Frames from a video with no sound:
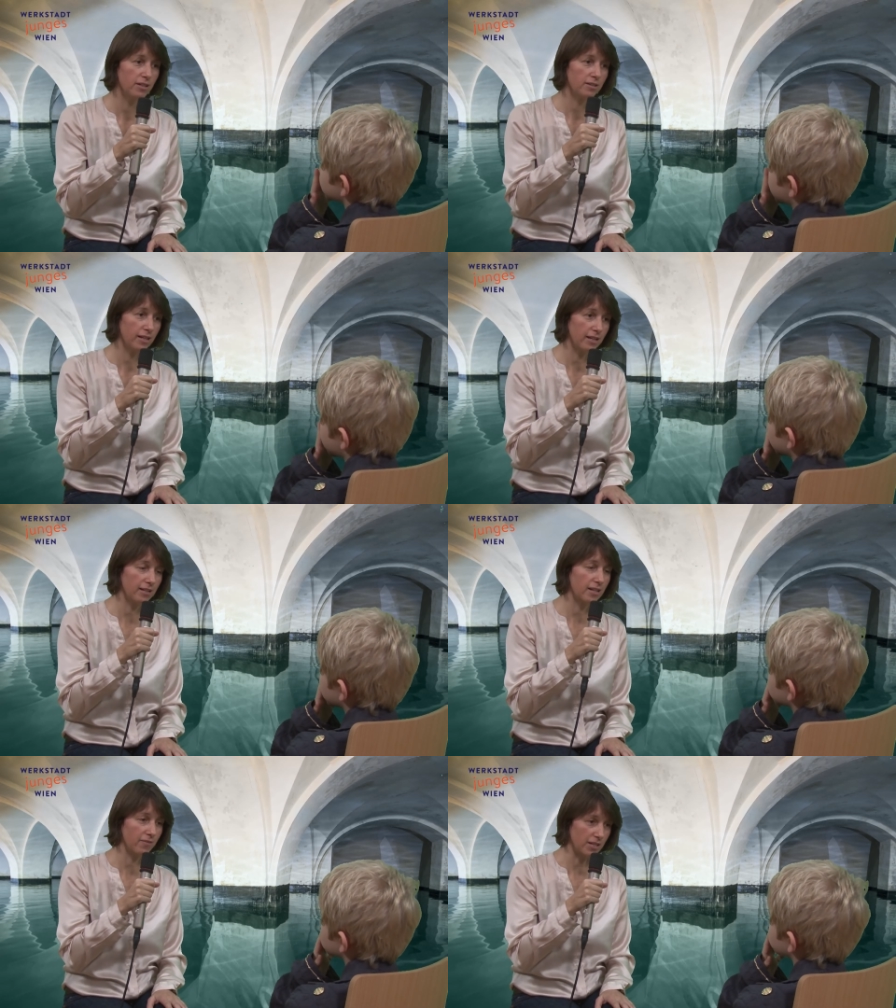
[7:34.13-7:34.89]

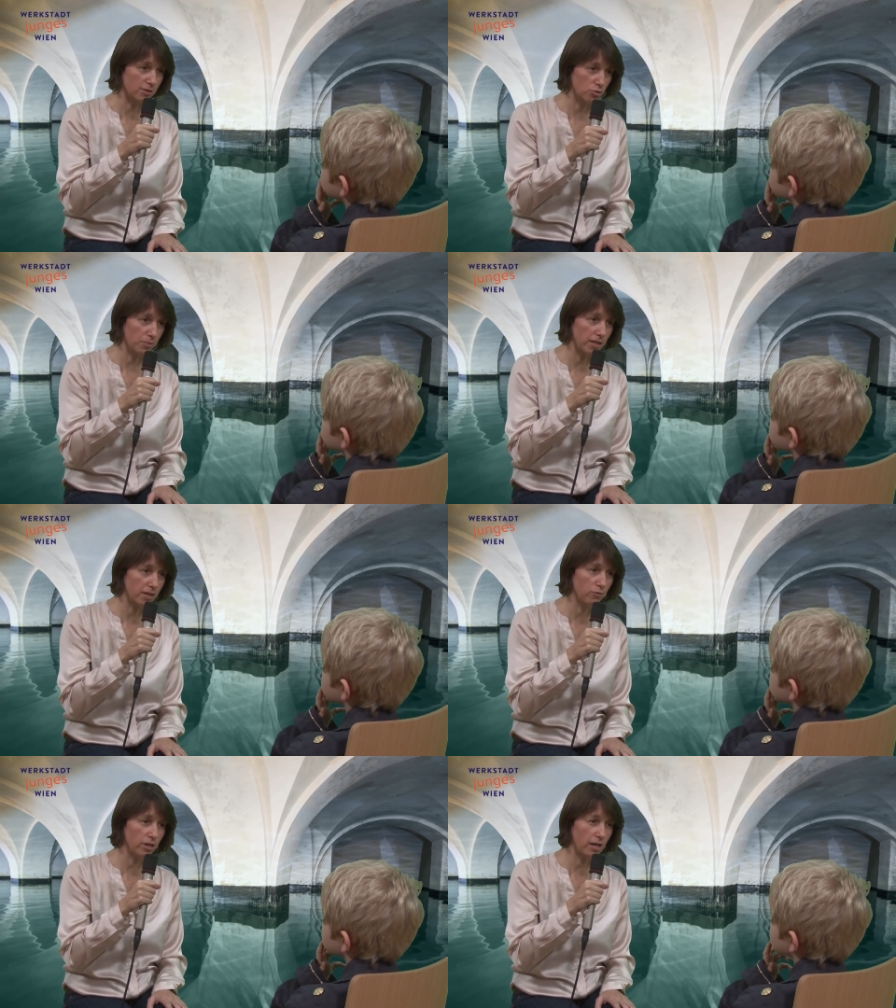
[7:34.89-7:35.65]
denn der
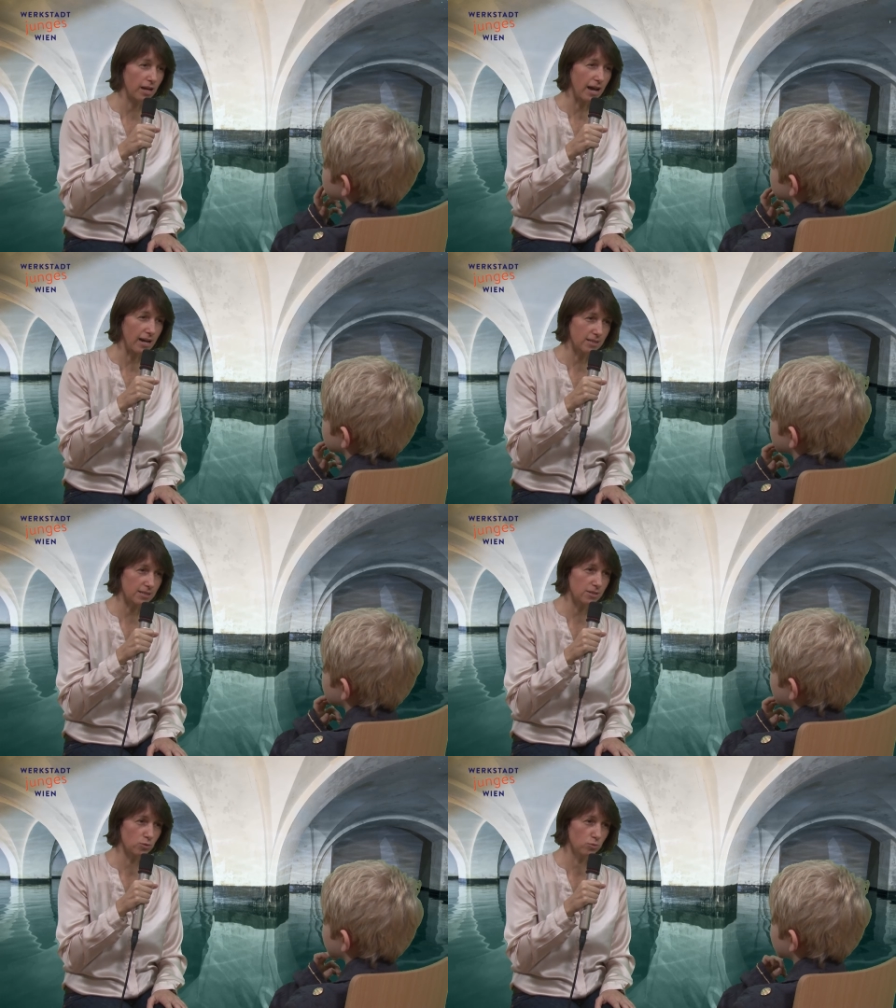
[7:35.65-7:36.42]
Wasserspeicher wurde
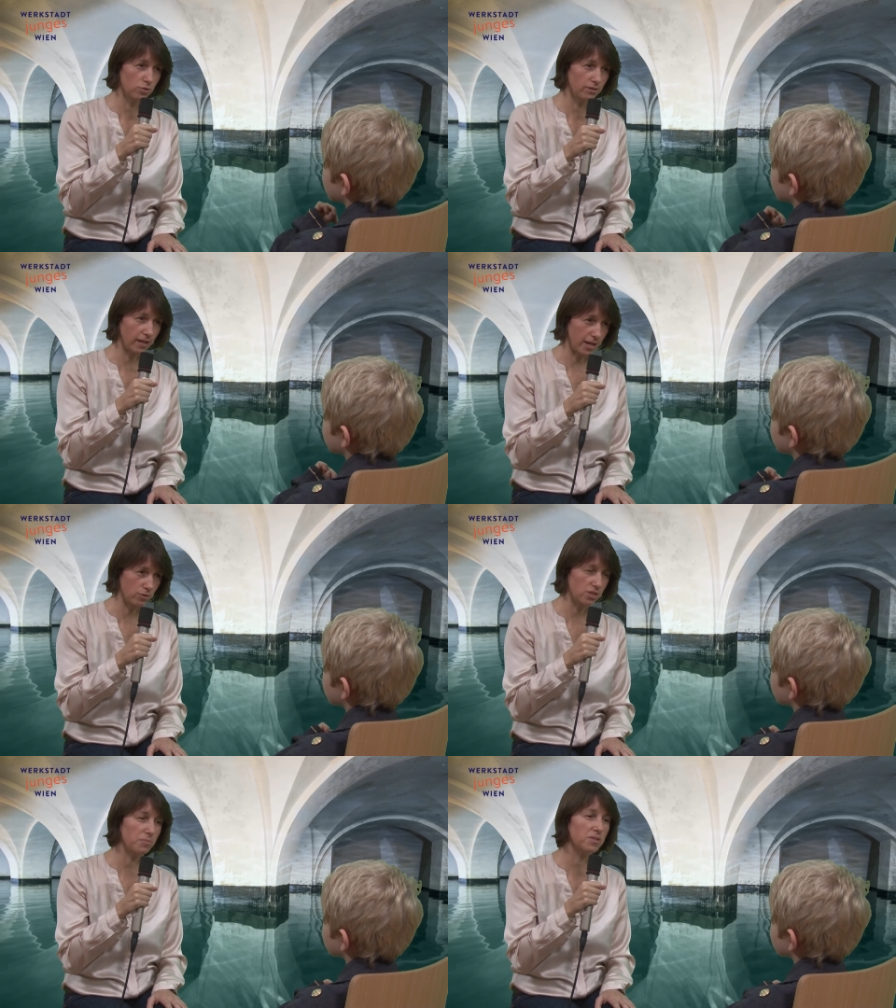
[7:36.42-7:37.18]

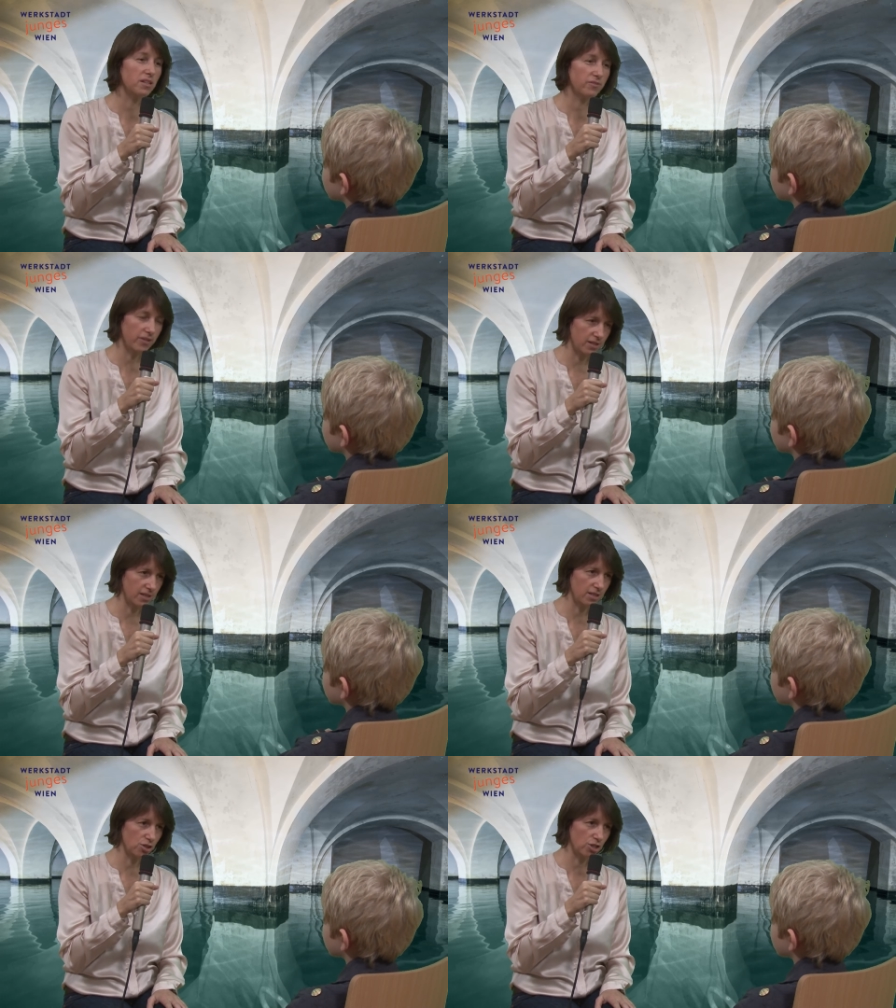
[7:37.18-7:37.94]
1873
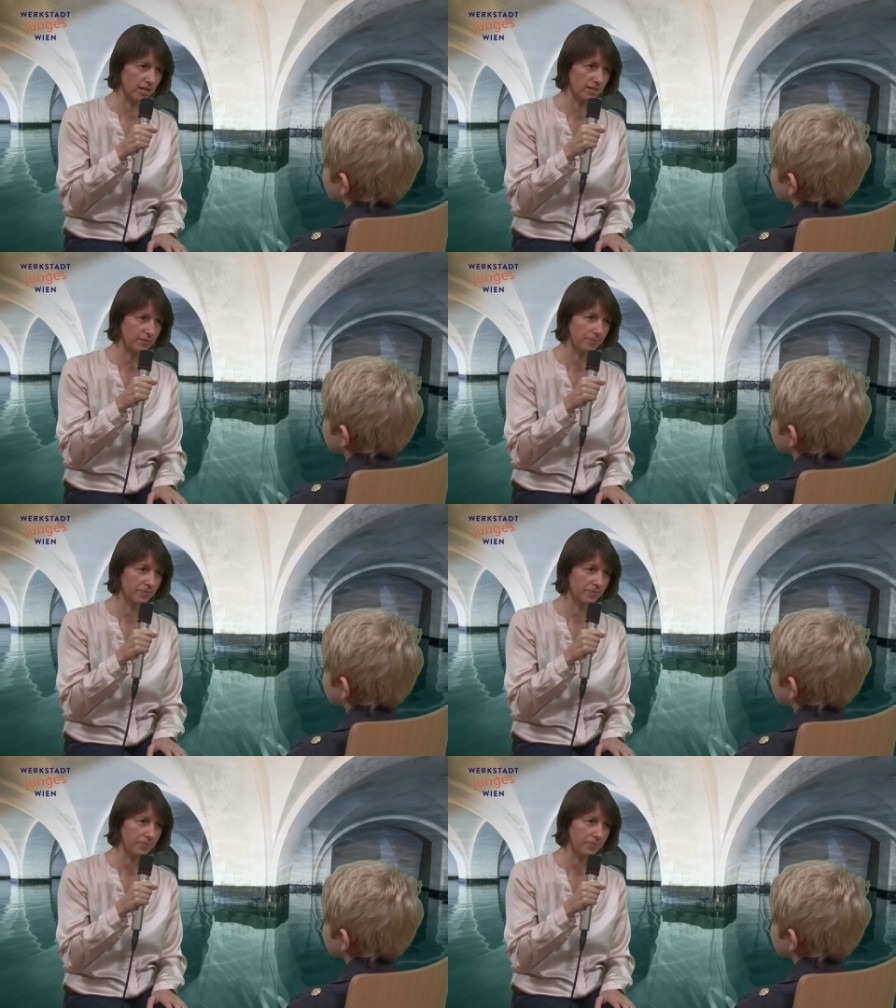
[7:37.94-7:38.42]
fertiggestellt.